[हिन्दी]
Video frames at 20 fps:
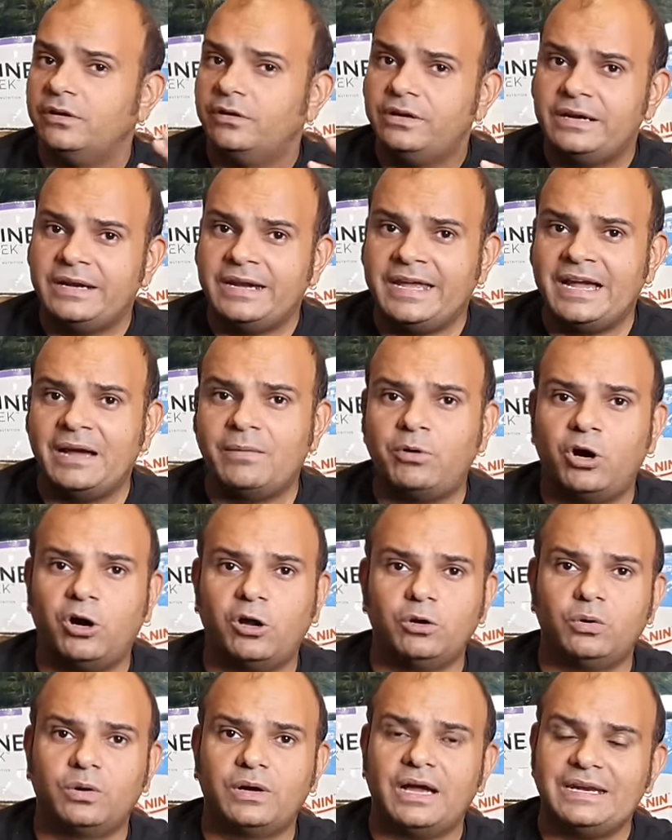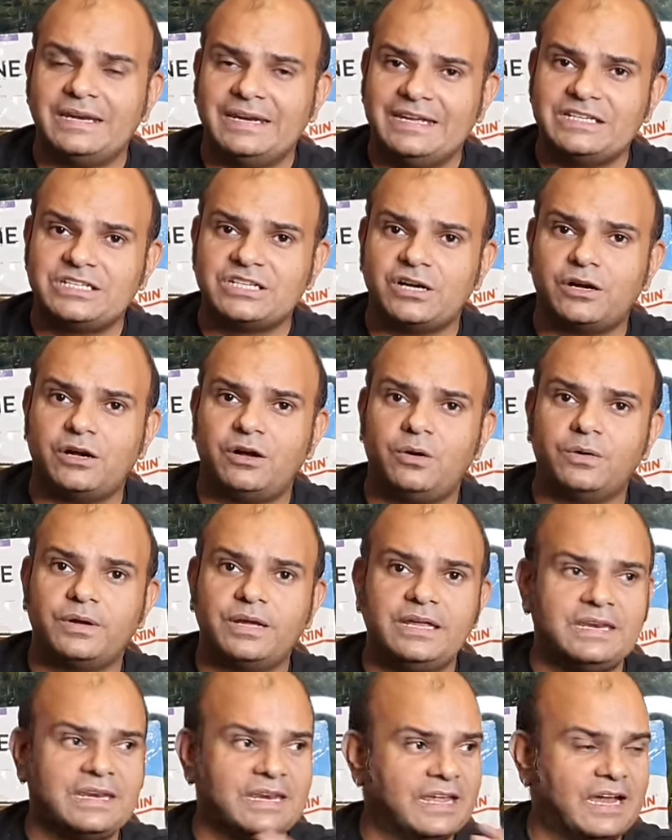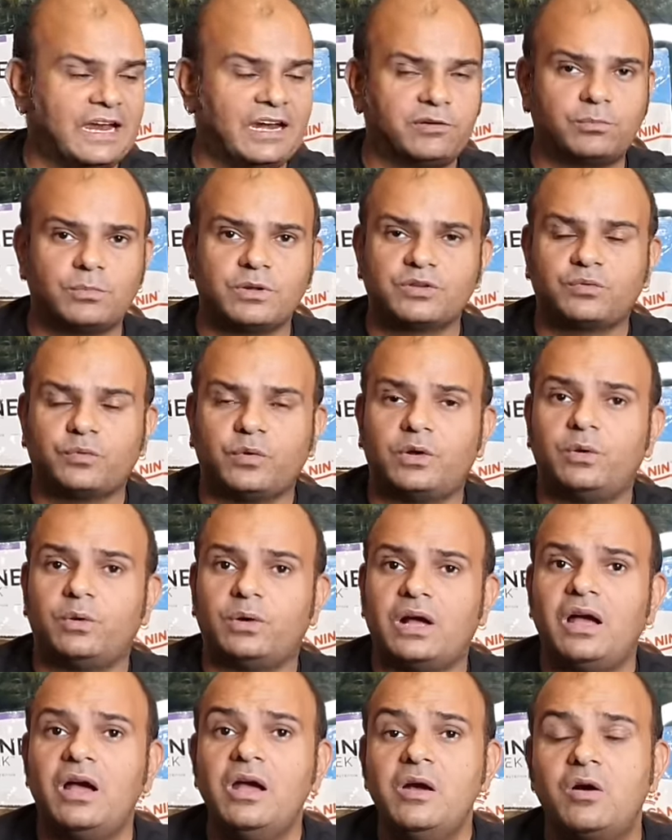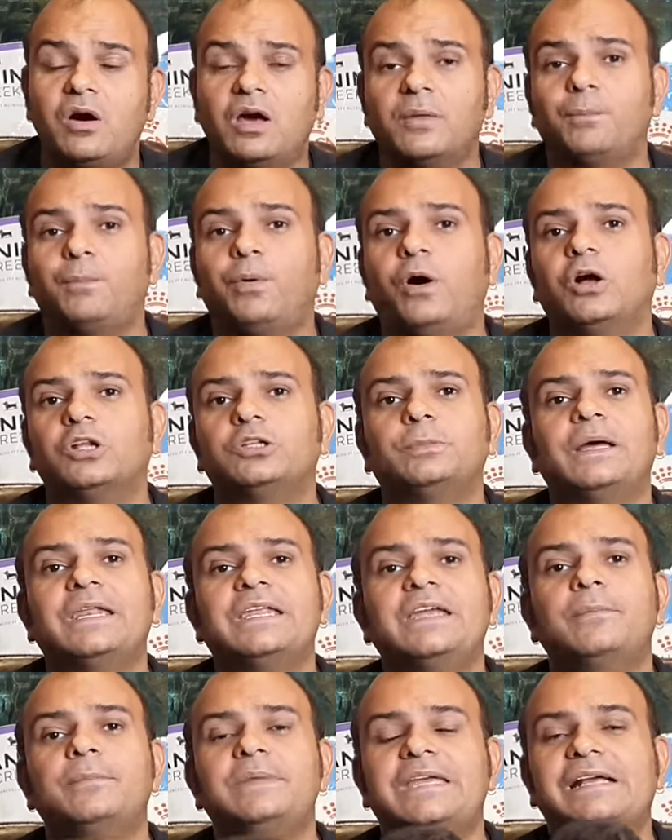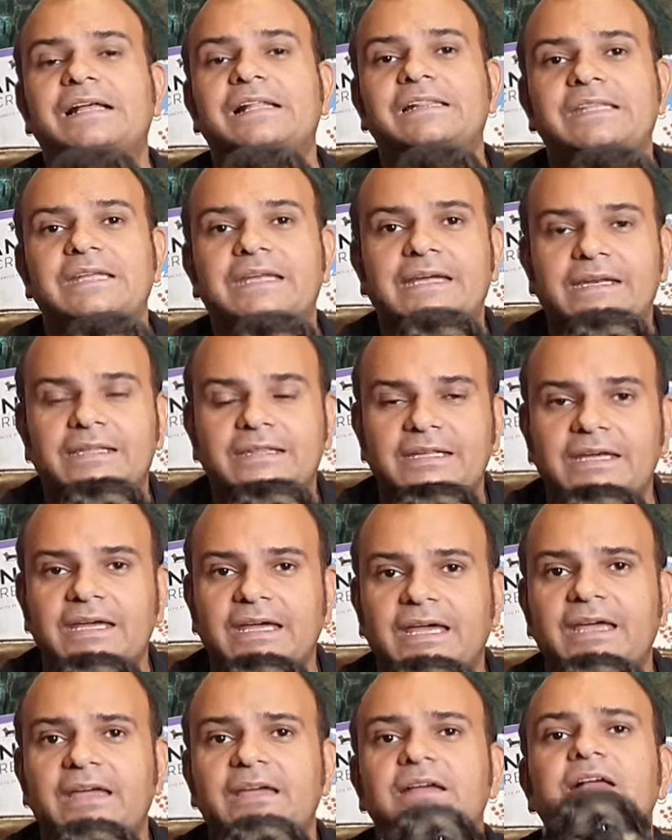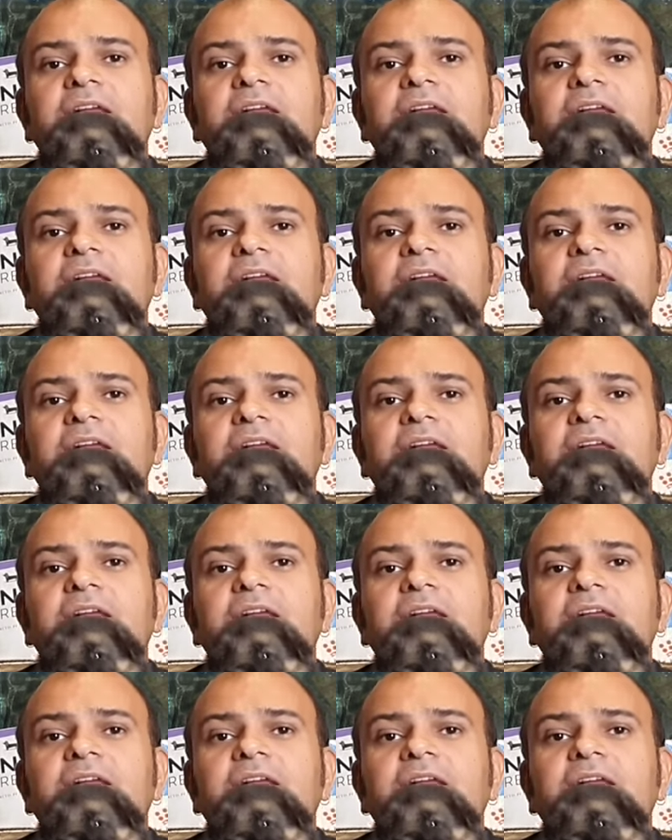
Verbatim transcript: नया माहौल होगा नई जगह होगी नया एटमोसफेयर होगा और बहुत बारी हम ये गलती करते हैं